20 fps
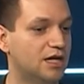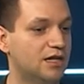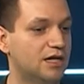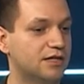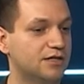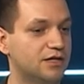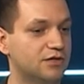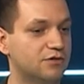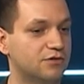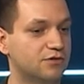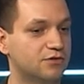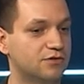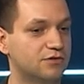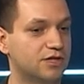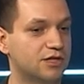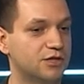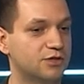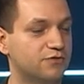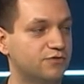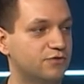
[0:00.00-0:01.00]
Dlatego
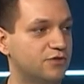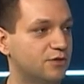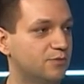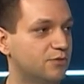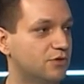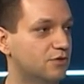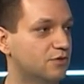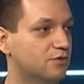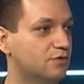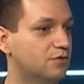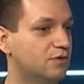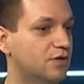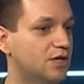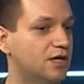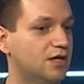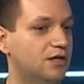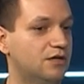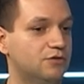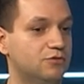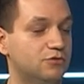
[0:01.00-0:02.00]
też w tym roku
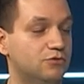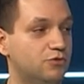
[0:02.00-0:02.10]
e,